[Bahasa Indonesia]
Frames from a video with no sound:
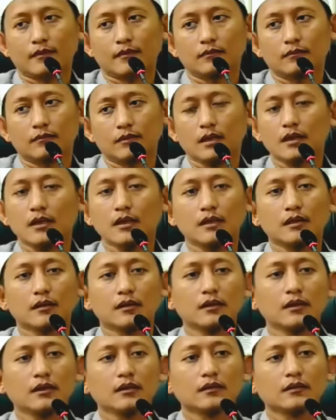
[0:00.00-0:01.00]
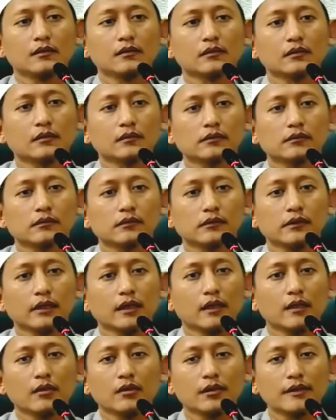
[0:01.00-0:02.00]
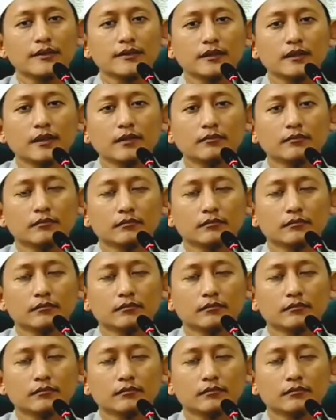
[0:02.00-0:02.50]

Maka ya akhir Islam